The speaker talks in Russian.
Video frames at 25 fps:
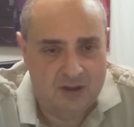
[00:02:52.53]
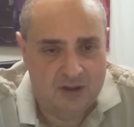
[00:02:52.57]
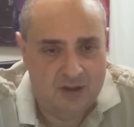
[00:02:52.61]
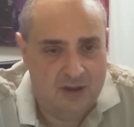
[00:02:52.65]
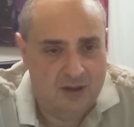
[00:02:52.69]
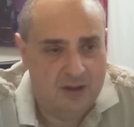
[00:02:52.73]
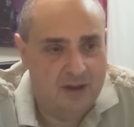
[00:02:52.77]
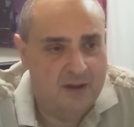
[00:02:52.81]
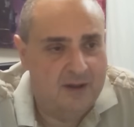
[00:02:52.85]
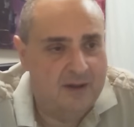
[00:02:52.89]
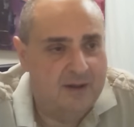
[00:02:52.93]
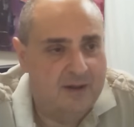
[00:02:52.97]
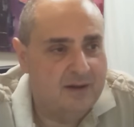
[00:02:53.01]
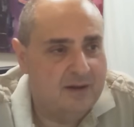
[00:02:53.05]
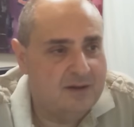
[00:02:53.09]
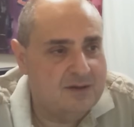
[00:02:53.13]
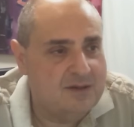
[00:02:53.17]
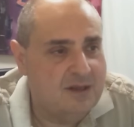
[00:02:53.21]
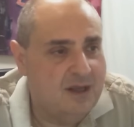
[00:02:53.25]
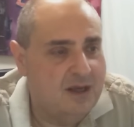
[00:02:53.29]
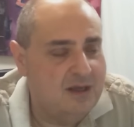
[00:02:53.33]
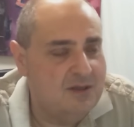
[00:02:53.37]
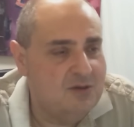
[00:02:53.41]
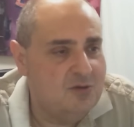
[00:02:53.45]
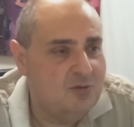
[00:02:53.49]
И,
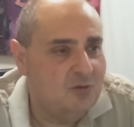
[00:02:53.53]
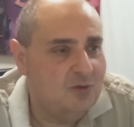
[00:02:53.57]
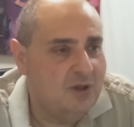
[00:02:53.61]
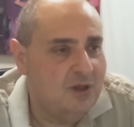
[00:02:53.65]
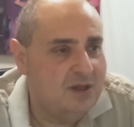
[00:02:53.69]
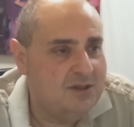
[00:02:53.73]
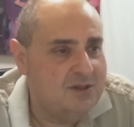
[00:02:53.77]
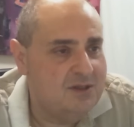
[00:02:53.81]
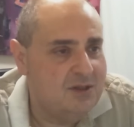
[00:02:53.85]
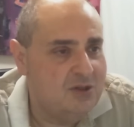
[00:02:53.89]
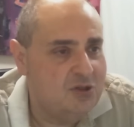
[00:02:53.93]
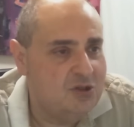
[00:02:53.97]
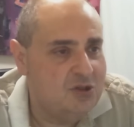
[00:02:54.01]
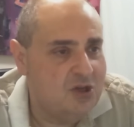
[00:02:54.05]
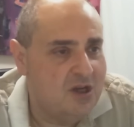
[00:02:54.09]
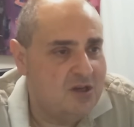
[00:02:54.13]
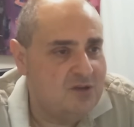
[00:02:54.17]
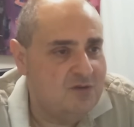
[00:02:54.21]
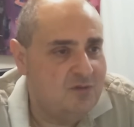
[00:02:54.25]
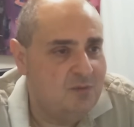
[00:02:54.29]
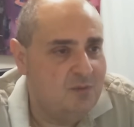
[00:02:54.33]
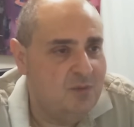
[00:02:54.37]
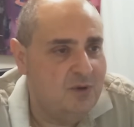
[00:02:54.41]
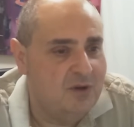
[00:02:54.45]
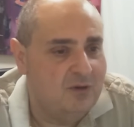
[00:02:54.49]
знаете, у нас
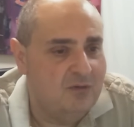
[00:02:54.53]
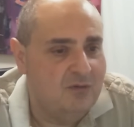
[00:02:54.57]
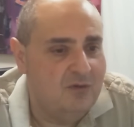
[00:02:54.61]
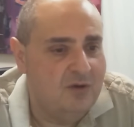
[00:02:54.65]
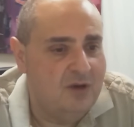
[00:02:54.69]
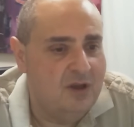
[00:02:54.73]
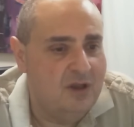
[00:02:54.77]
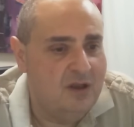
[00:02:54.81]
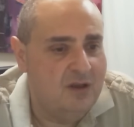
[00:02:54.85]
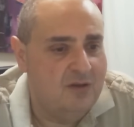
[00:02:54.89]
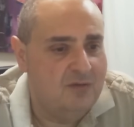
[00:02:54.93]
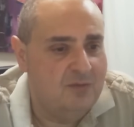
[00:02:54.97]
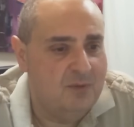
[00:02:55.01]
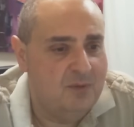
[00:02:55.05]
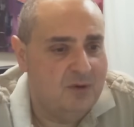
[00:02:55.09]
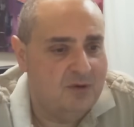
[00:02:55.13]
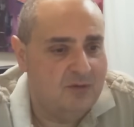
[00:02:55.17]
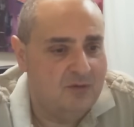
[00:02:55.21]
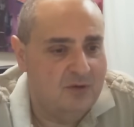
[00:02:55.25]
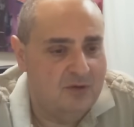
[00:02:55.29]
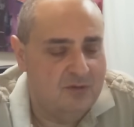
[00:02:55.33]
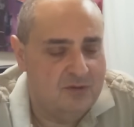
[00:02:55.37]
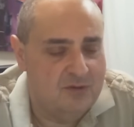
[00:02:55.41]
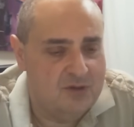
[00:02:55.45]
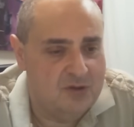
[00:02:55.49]
сейчас впервые,
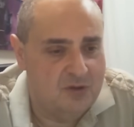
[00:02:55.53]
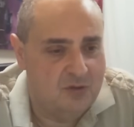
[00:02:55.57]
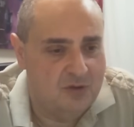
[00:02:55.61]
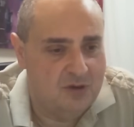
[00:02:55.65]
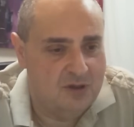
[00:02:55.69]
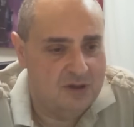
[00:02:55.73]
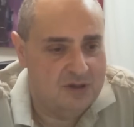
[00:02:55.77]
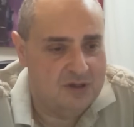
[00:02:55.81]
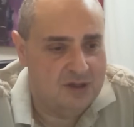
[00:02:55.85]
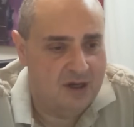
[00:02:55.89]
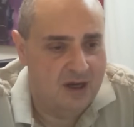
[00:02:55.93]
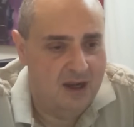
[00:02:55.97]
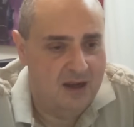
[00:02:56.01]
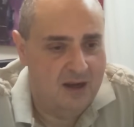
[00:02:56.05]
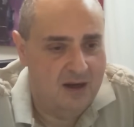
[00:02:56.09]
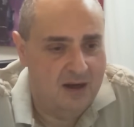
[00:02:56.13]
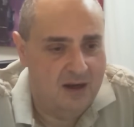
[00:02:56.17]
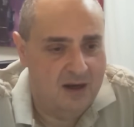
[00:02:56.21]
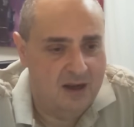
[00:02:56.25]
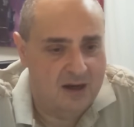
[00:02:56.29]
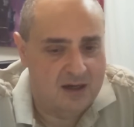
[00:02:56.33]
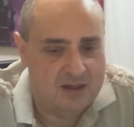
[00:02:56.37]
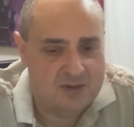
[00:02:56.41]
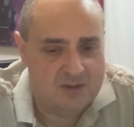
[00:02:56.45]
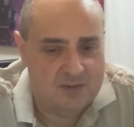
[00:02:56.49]
впервые в истории
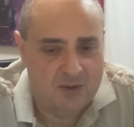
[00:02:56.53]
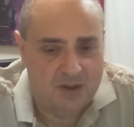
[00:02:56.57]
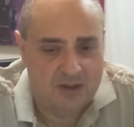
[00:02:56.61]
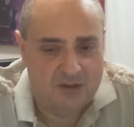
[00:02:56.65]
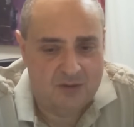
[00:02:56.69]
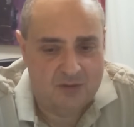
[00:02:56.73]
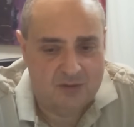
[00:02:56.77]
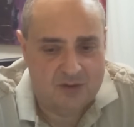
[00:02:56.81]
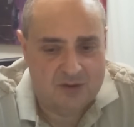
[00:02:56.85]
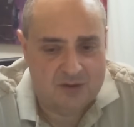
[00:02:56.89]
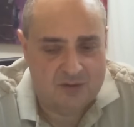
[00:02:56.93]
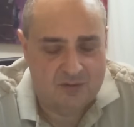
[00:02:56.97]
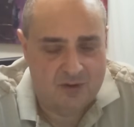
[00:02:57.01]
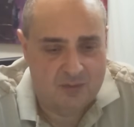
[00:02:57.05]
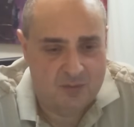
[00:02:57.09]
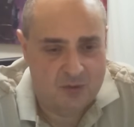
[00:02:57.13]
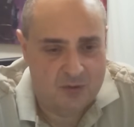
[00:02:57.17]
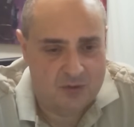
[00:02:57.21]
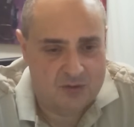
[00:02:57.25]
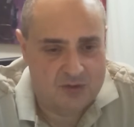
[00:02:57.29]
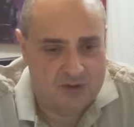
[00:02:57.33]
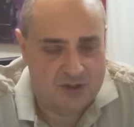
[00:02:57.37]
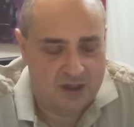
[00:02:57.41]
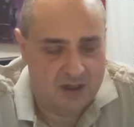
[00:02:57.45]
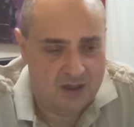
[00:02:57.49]
Израиля рассматривается
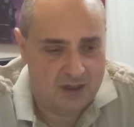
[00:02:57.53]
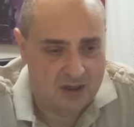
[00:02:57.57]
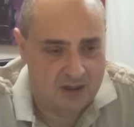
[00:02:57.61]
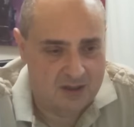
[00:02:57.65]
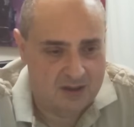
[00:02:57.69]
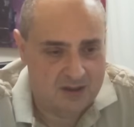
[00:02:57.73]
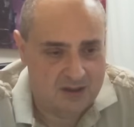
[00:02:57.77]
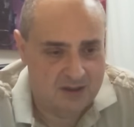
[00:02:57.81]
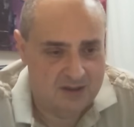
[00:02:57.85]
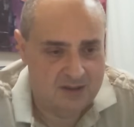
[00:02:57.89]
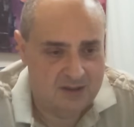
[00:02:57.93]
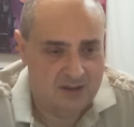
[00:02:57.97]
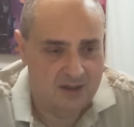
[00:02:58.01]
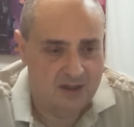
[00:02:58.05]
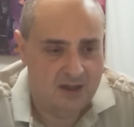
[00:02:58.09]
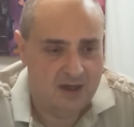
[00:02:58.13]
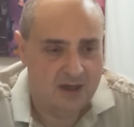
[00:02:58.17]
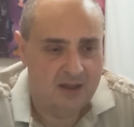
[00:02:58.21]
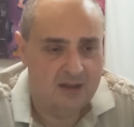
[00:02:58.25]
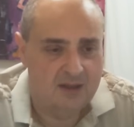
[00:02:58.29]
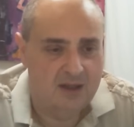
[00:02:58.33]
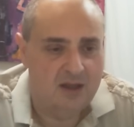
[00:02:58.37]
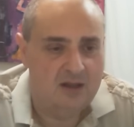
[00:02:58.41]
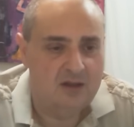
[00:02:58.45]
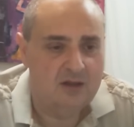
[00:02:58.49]
вопрос закрытия
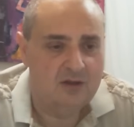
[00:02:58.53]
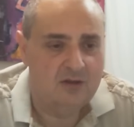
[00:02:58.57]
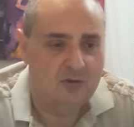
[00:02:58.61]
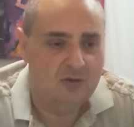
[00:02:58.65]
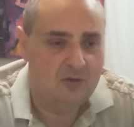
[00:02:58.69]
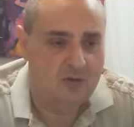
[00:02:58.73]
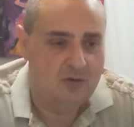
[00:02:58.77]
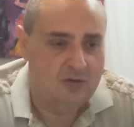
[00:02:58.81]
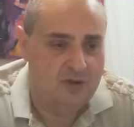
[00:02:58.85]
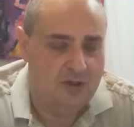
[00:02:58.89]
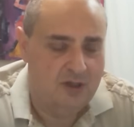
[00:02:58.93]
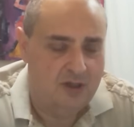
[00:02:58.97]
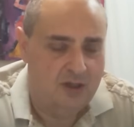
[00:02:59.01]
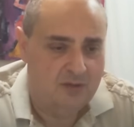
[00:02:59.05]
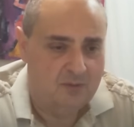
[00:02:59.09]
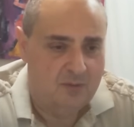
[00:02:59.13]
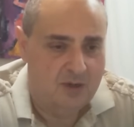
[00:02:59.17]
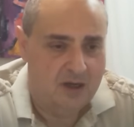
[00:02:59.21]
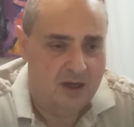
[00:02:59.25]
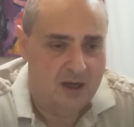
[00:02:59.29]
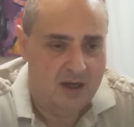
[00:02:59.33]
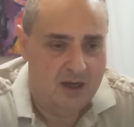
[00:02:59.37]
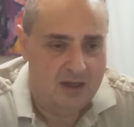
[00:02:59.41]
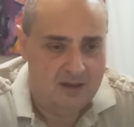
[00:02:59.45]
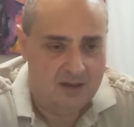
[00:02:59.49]
телеканала, но нет,
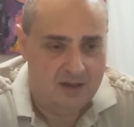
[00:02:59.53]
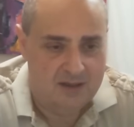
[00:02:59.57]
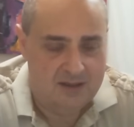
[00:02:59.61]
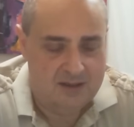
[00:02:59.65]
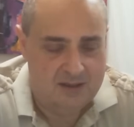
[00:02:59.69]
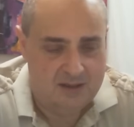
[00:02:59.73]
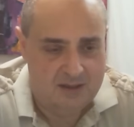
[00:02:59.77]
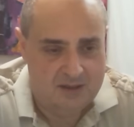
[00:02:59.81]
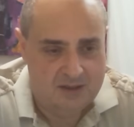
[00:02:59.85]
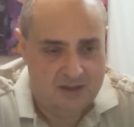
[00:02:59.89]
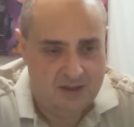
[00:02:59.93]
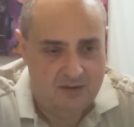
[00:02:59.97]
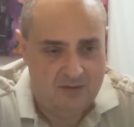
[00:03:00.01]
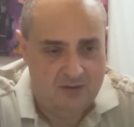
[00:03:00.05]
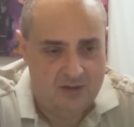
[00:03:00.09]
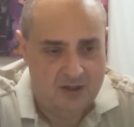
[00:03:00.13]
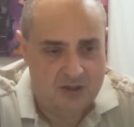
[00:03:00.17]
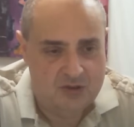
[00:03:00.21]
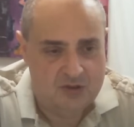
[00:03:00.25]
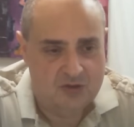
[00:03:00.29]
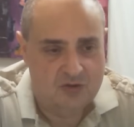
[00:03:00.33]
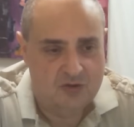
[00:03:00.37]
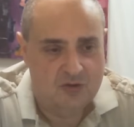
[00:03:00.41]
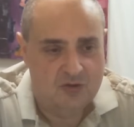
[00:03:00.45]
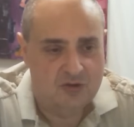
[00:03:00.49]
пока не российского,
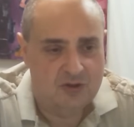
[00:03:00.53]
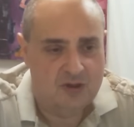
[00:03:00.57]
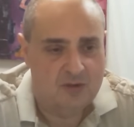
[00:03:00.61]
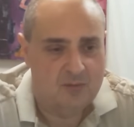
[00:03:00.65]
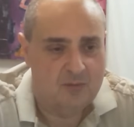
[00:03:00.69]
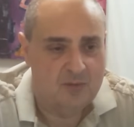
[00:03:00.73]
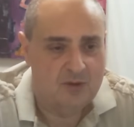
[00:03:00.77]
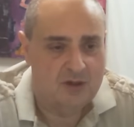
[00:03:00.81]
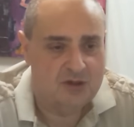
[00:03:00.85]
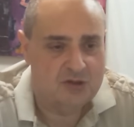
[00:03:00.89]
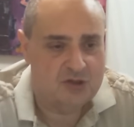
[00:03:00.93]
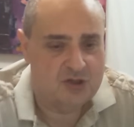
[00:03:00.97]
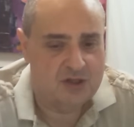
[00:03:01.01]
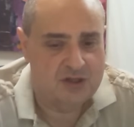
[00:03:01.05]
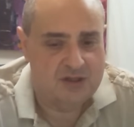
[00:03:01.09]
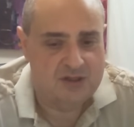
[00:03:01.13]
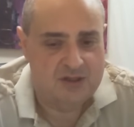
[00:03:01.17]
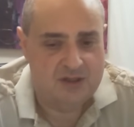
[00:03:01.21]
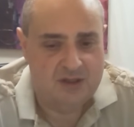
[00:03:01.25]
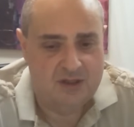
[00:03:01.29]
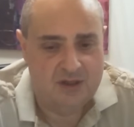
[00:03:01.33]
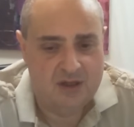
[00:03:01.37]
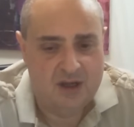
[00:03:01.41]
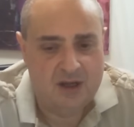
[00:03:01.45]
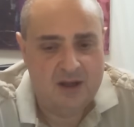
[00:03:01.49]
речь идет об
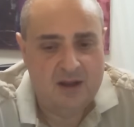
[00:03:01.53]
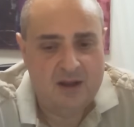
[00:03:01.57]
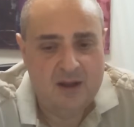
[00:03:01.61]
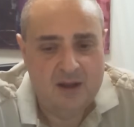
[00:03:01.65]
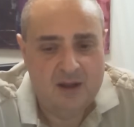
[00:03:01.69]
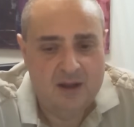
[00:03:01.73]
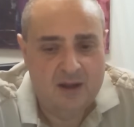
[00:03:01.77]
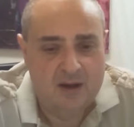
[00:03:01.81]
Аль-Джазире.